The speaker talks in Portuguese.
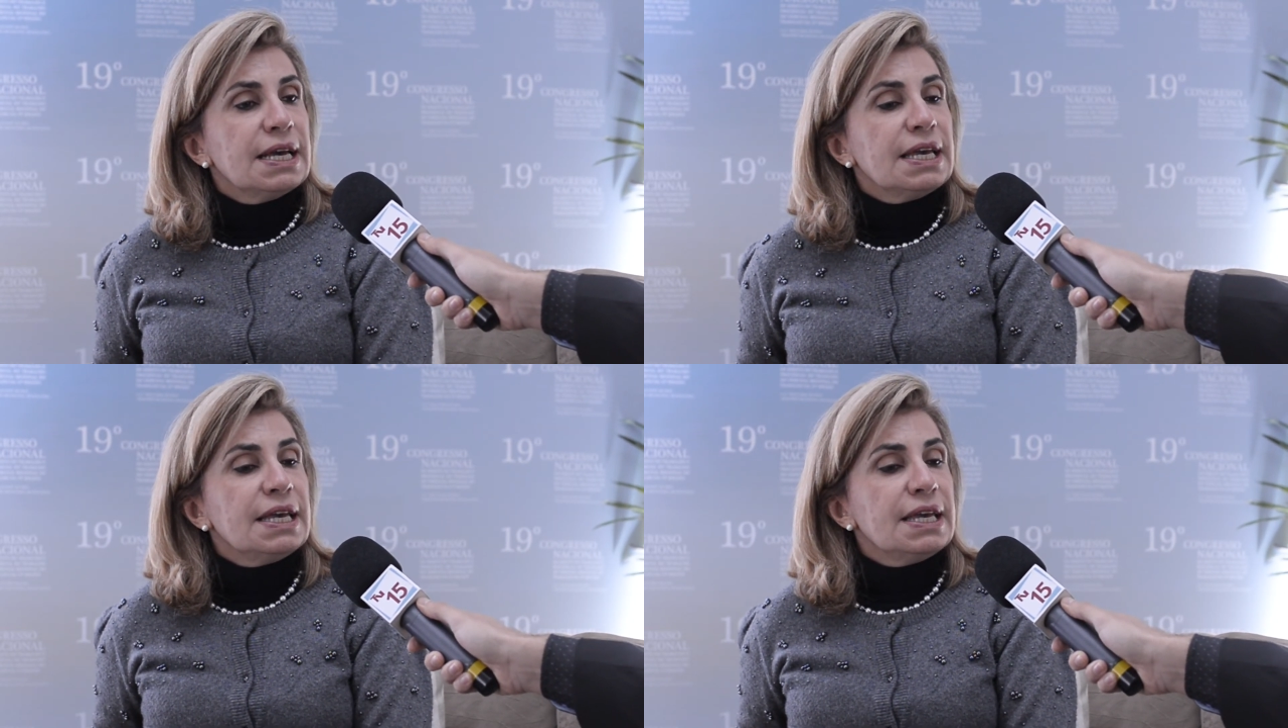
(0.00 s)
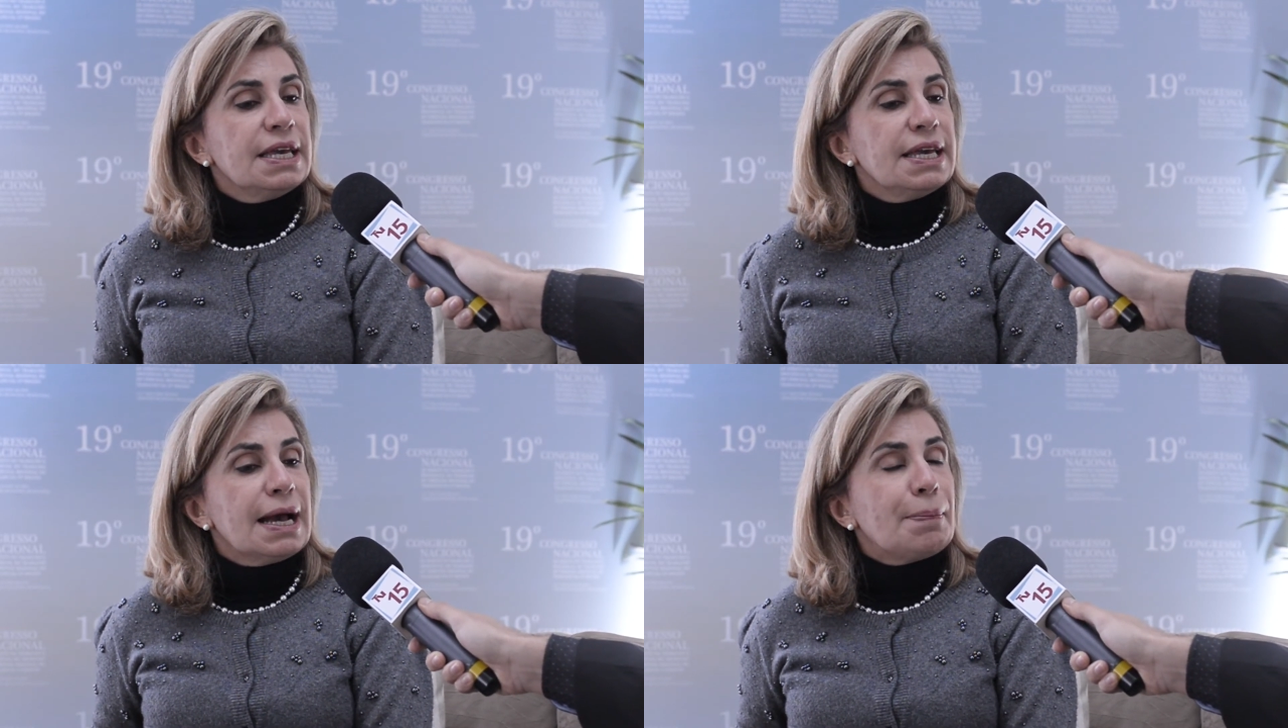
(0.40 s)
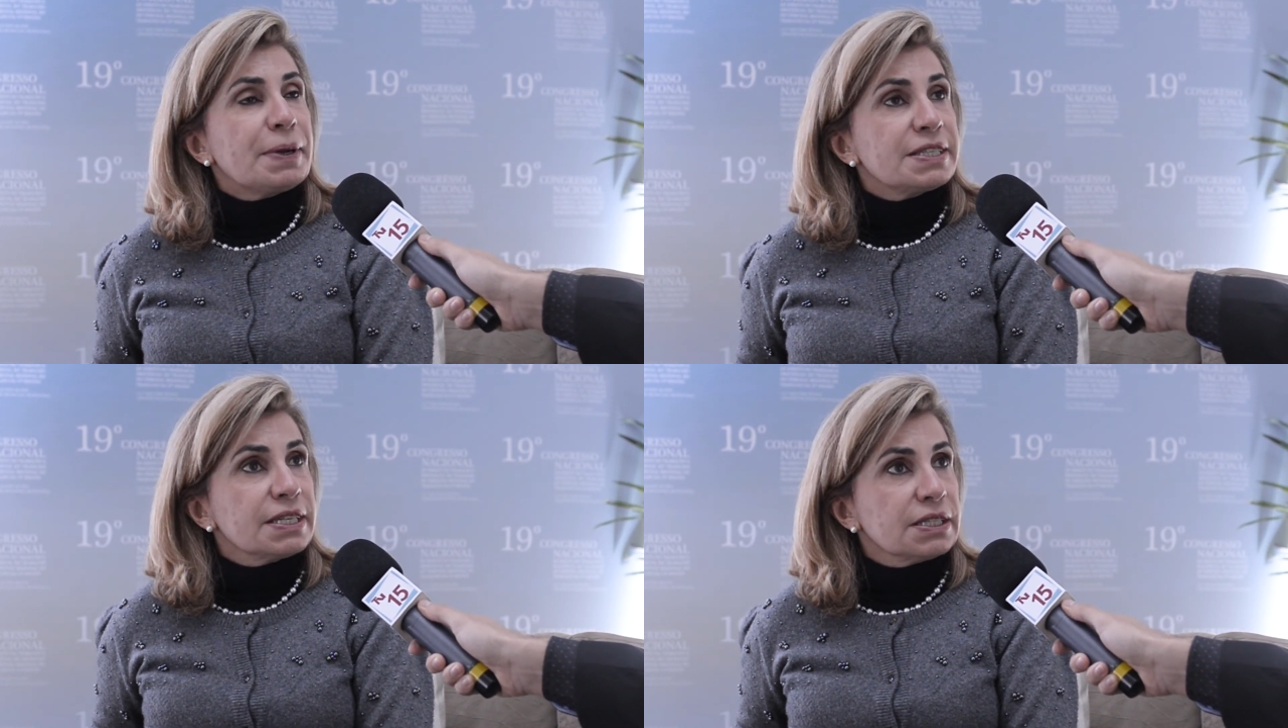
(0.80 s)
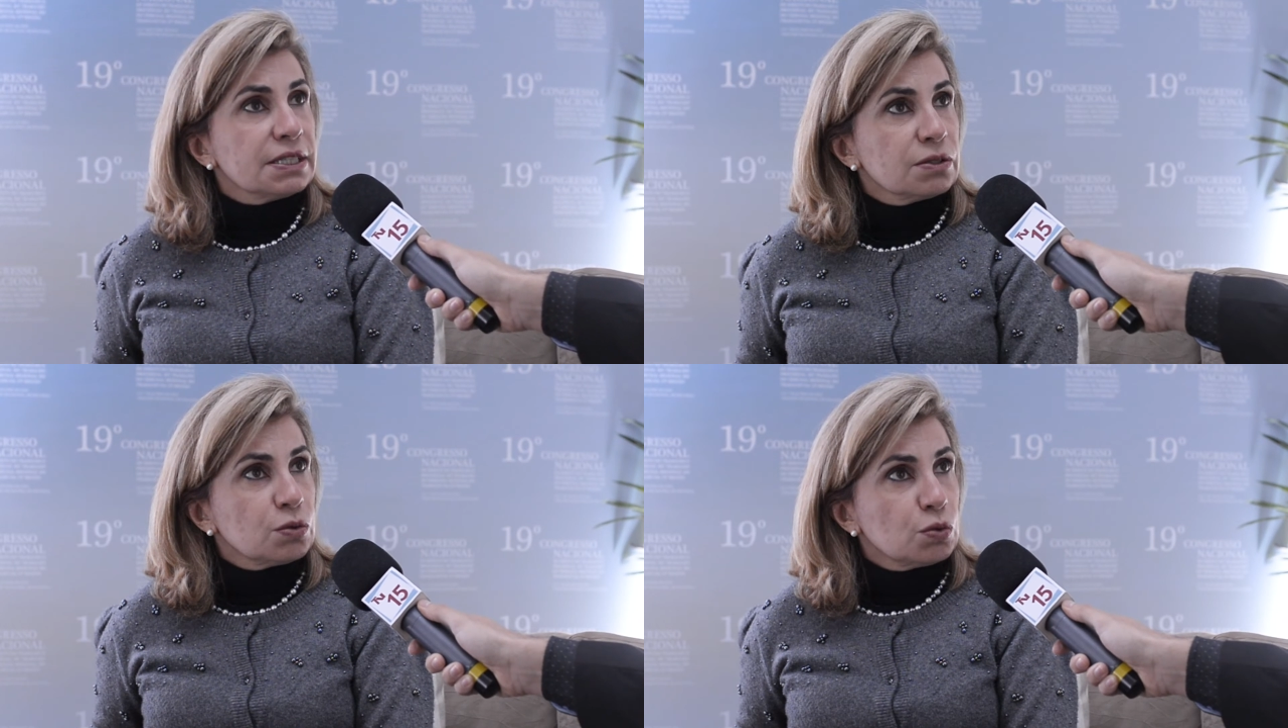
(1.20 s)
e
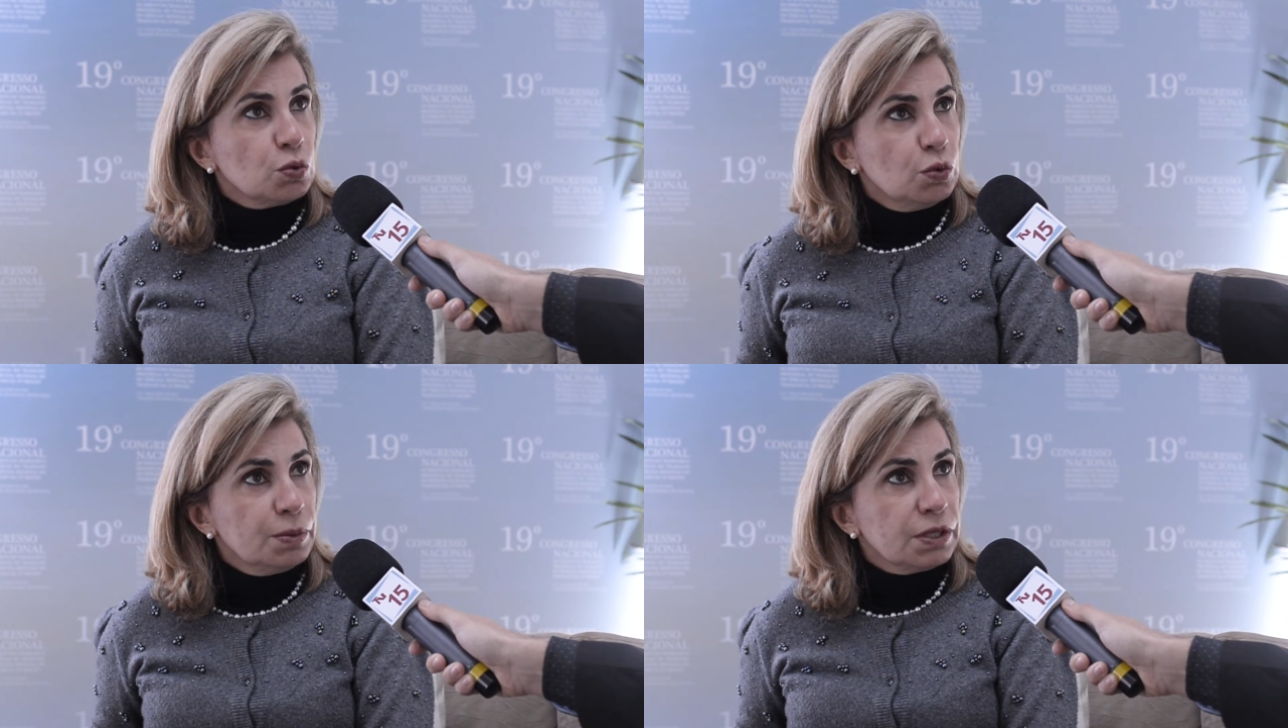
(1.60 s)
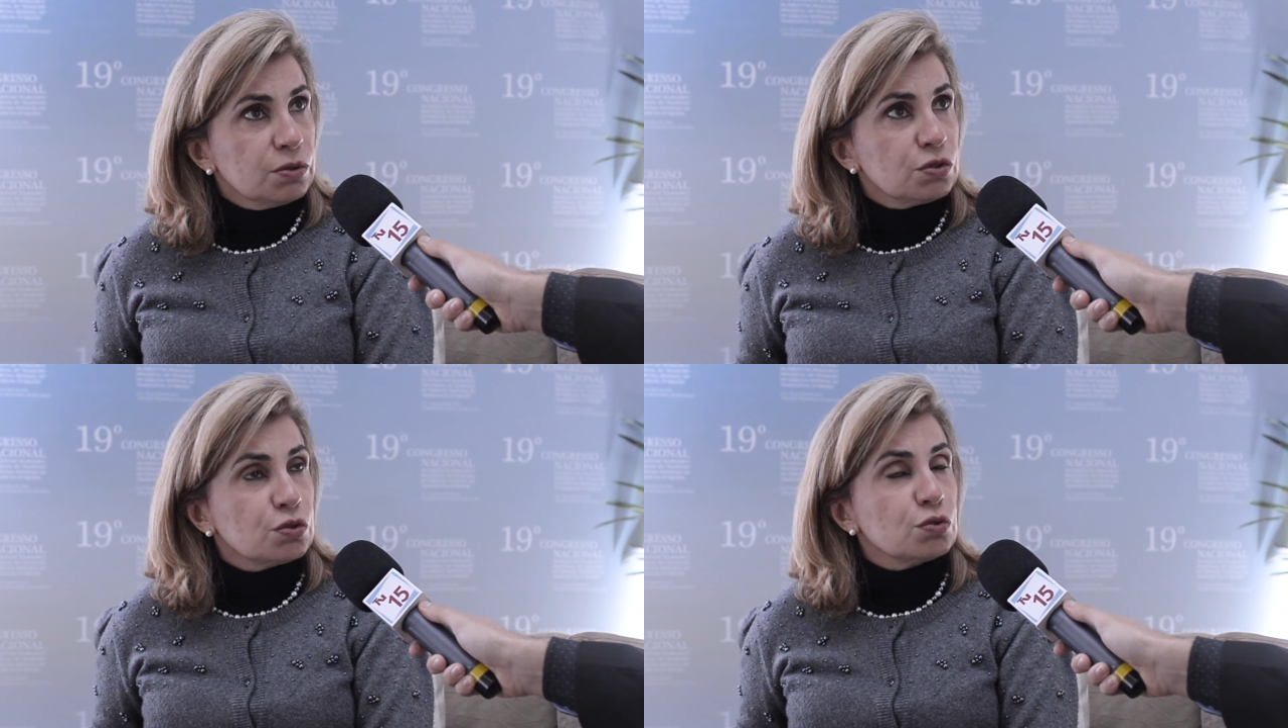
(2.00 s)
apresentando números,